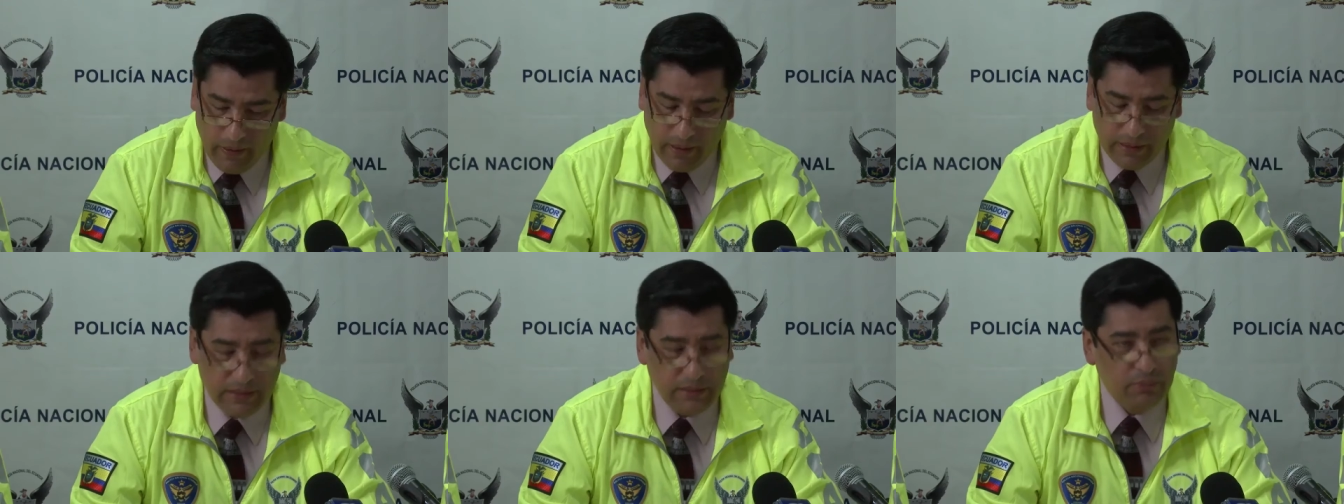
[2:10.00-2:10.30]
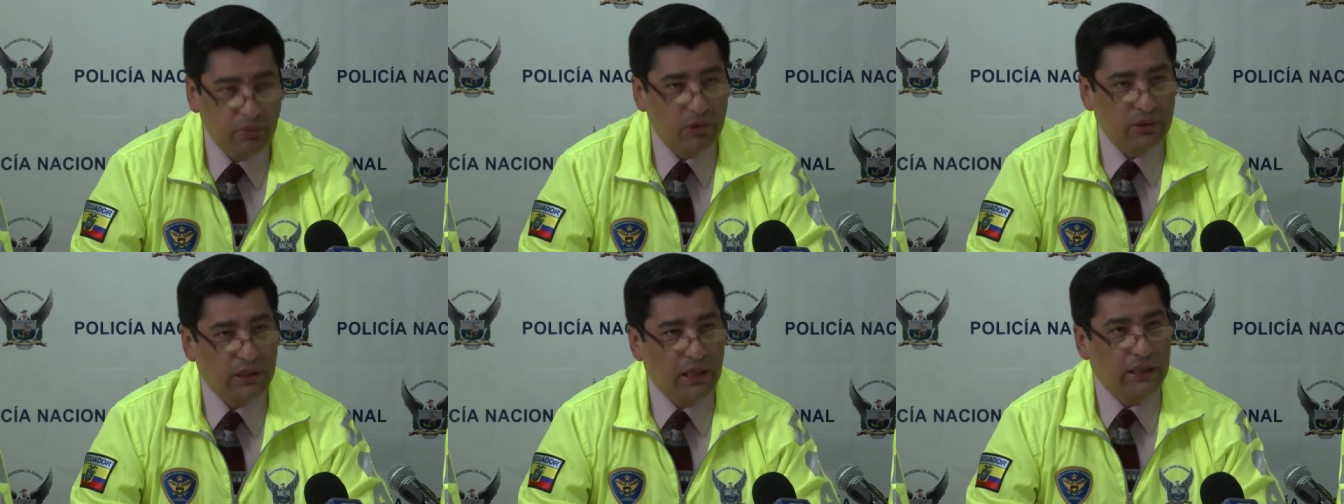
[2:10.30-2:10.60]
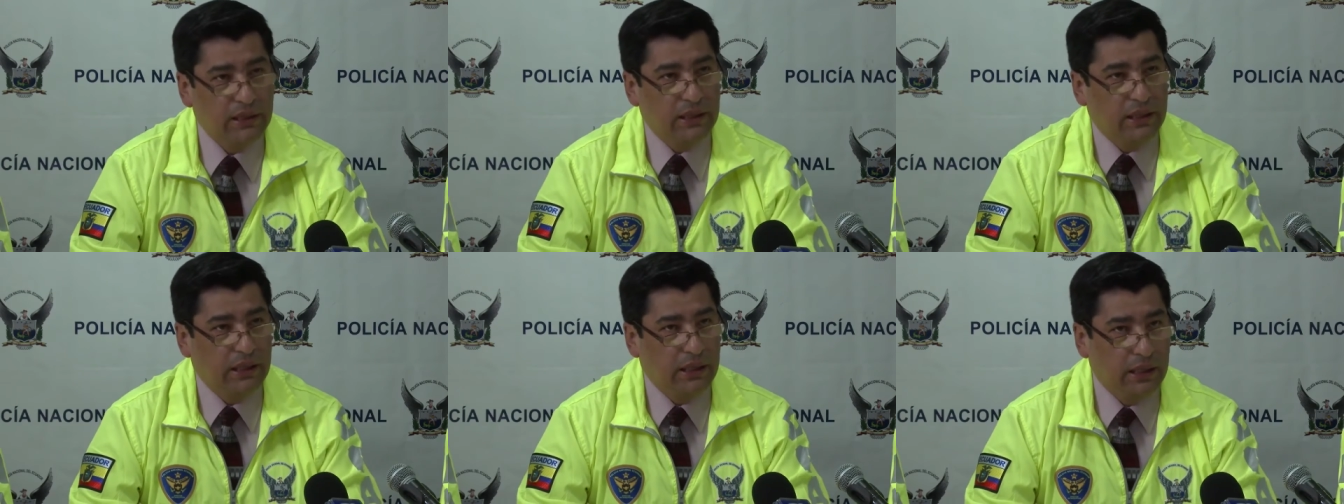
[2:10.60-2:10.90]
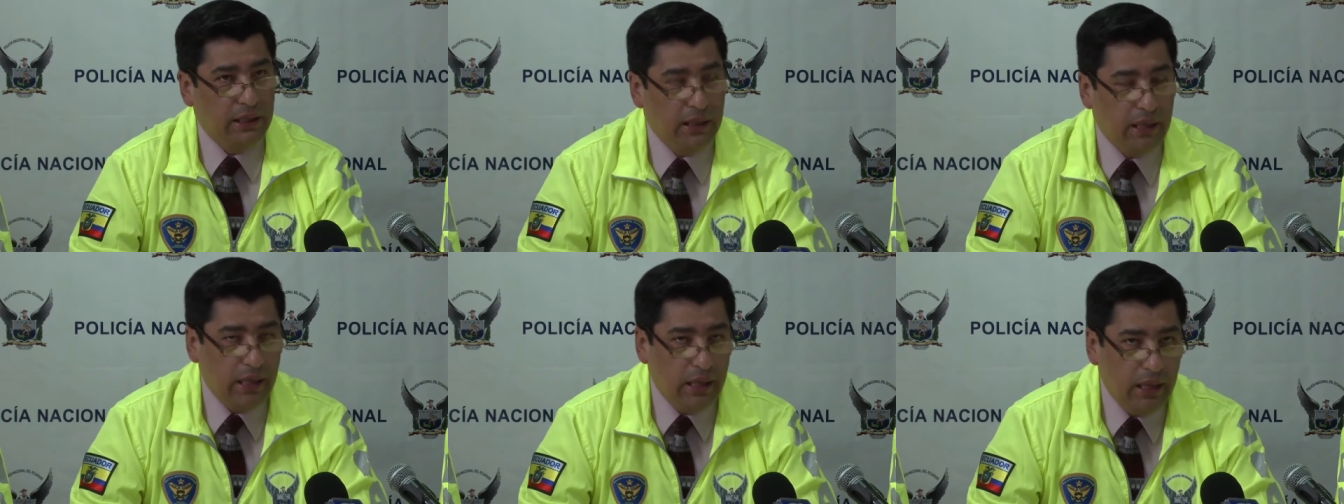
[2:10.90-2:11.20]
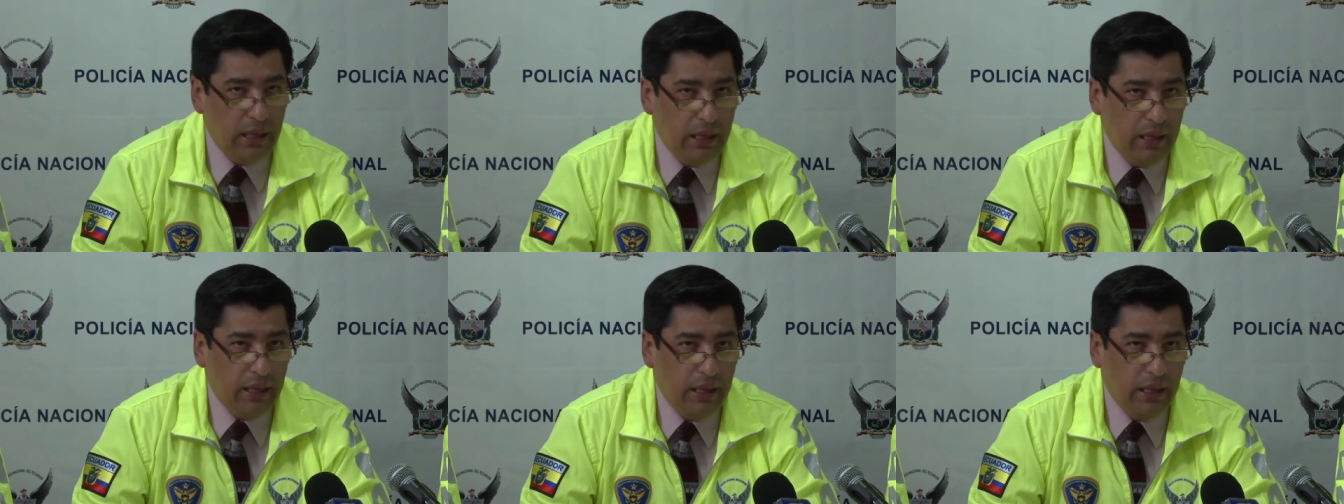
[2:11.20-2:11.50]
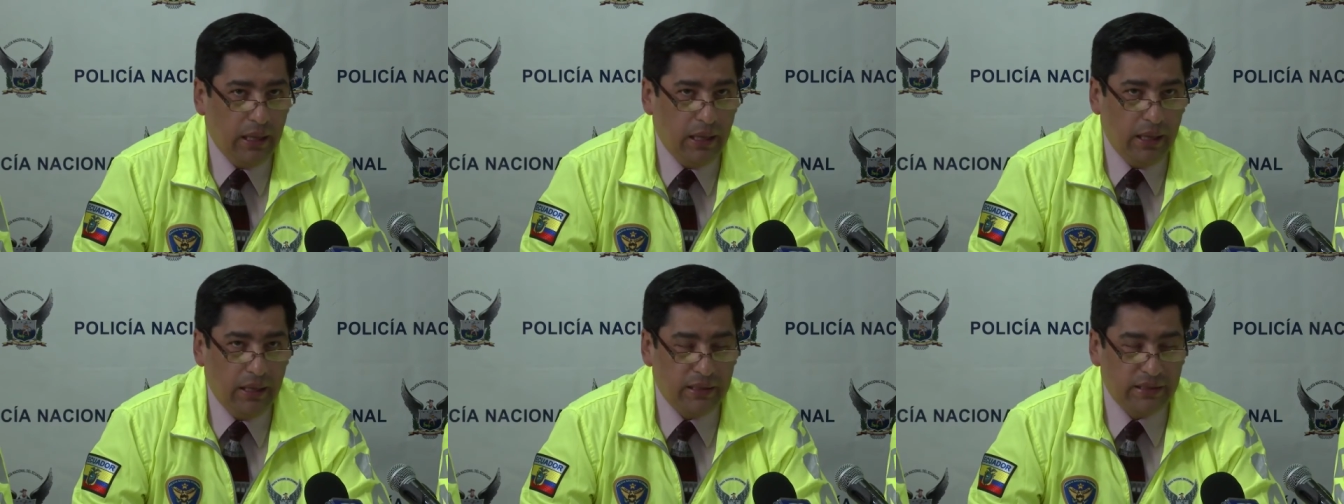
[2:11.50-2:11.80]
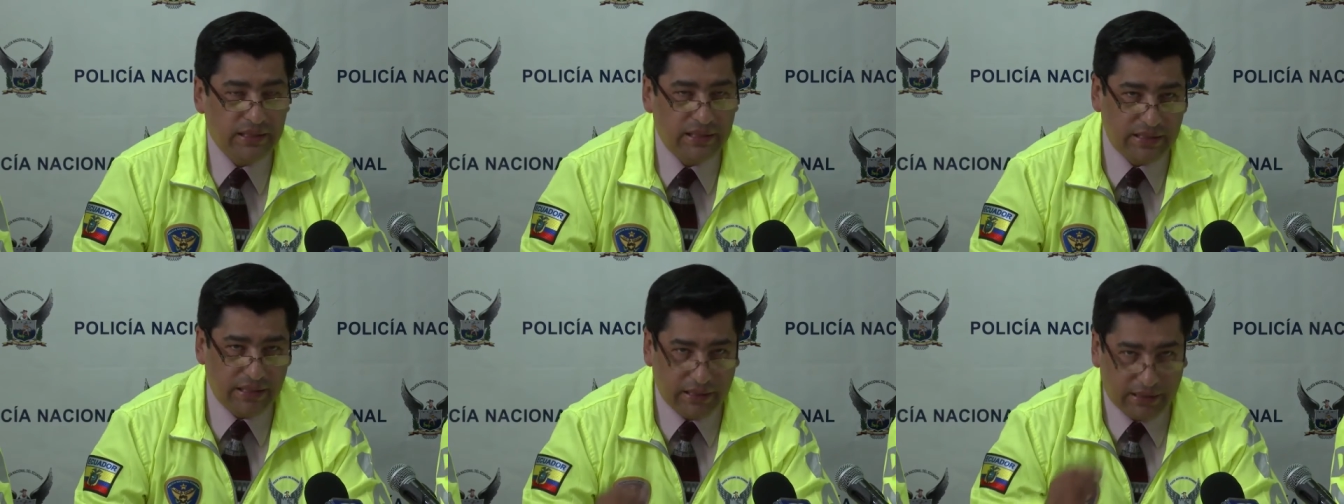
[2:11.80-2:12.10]
Es importante
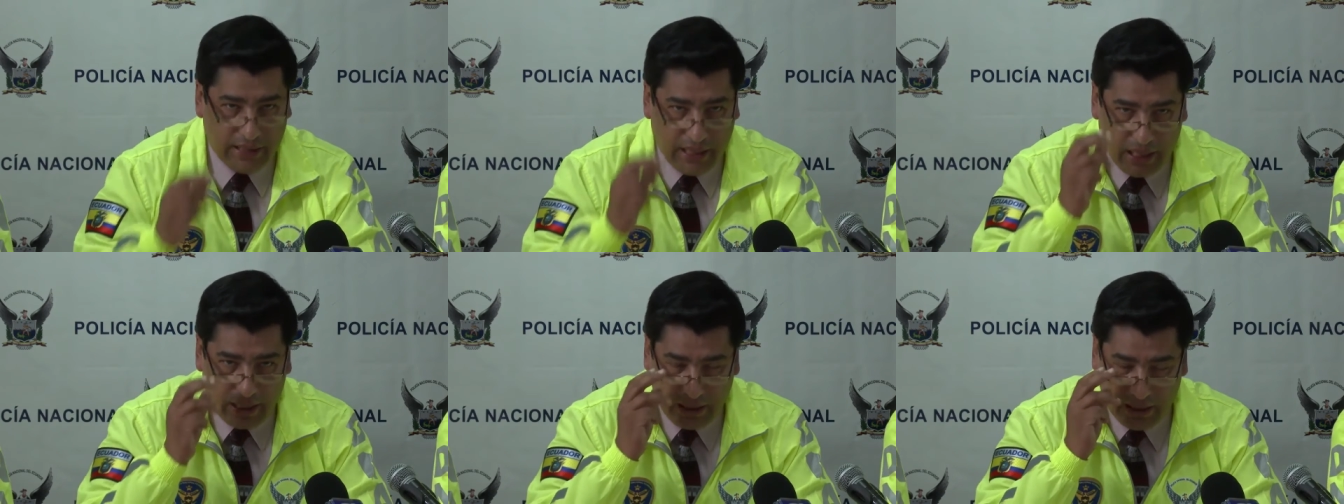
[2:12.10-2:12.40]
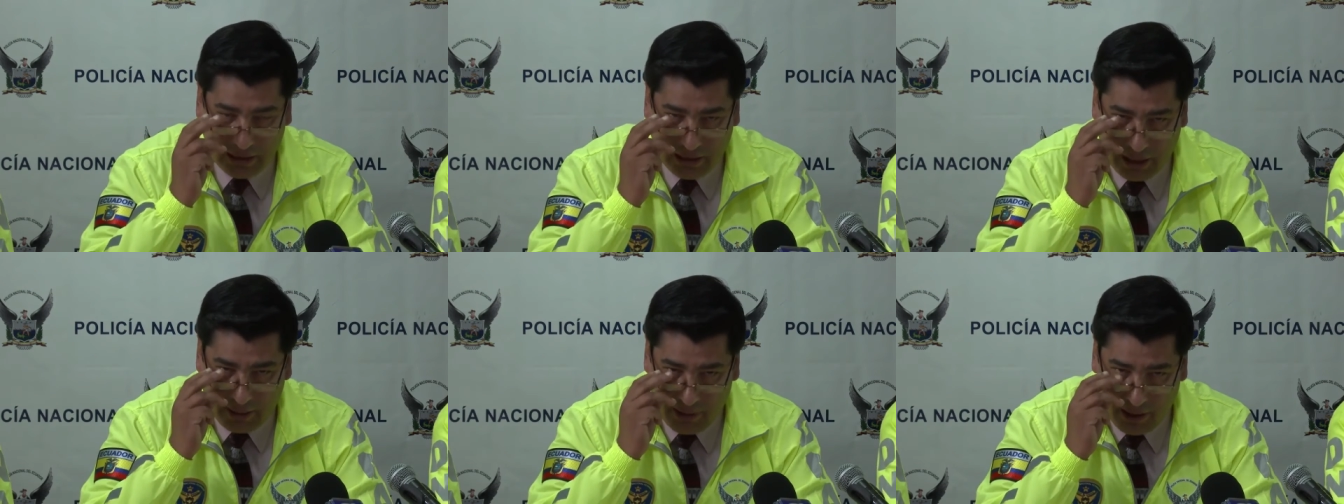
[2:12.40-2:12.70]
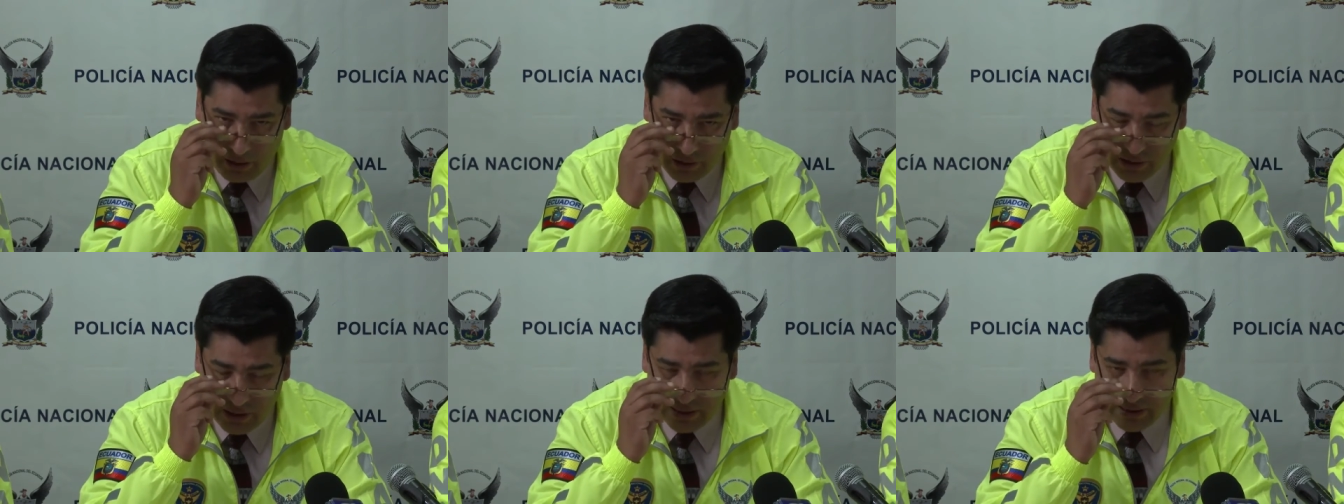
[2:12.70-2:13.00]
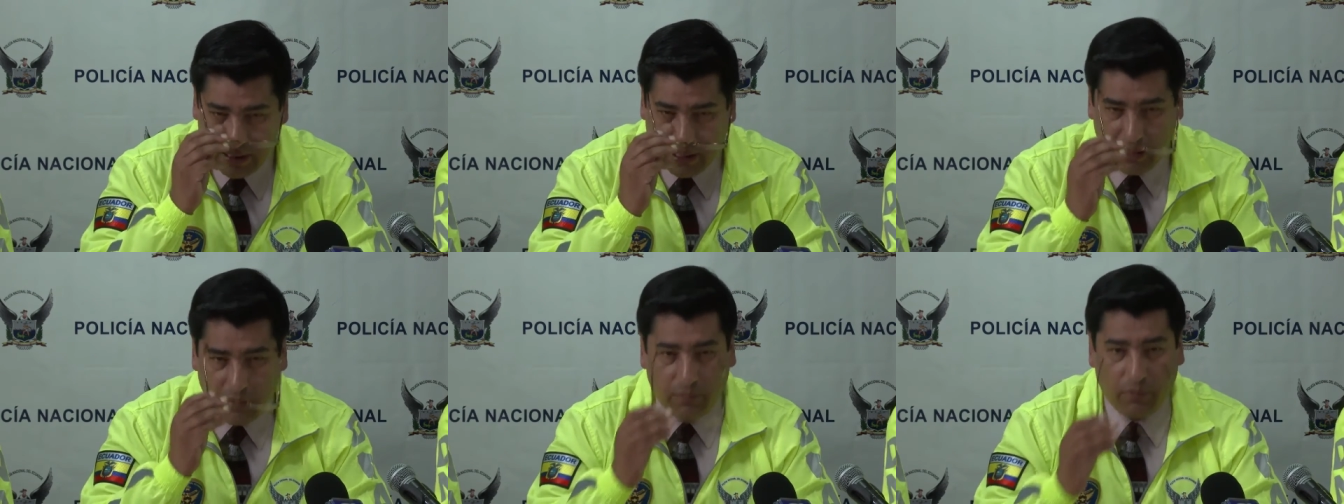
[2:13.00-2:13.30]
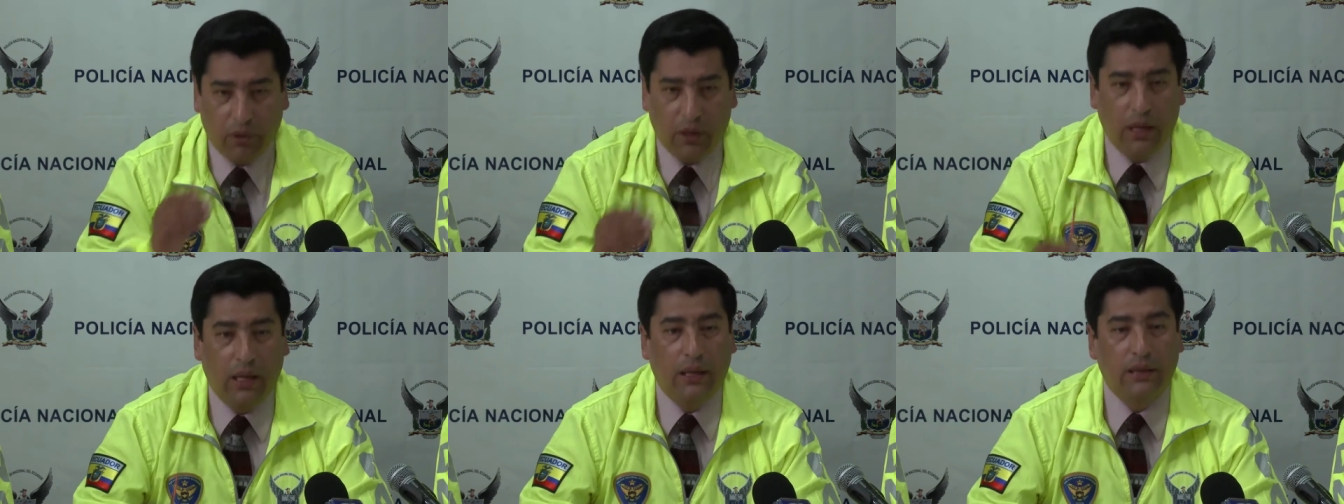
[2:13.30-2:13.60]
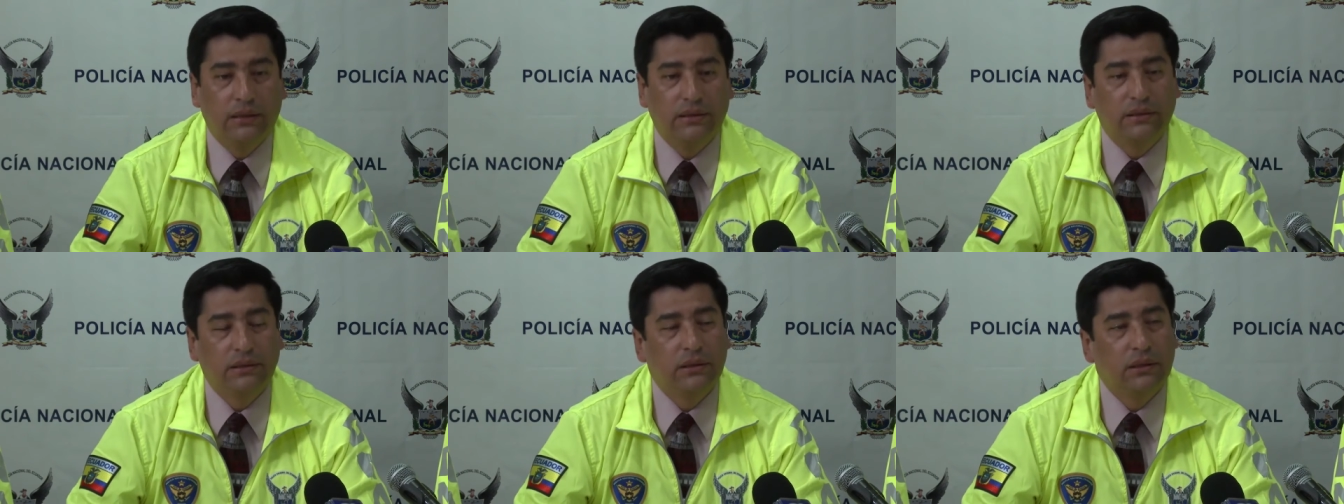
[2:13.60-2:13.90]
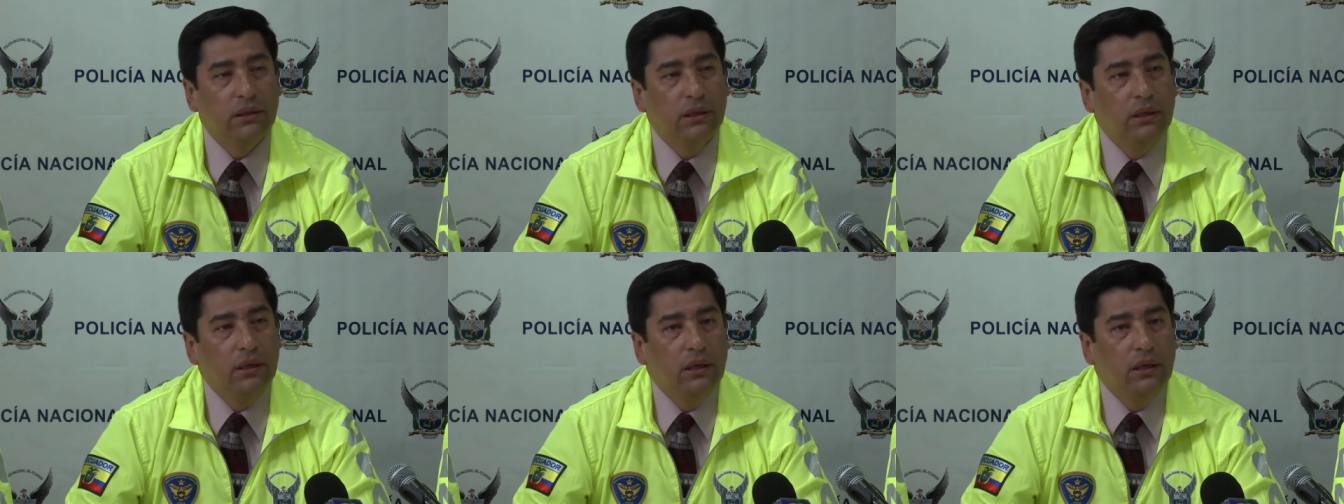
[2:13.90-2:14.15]
resaltar el trabajo realizado por, las,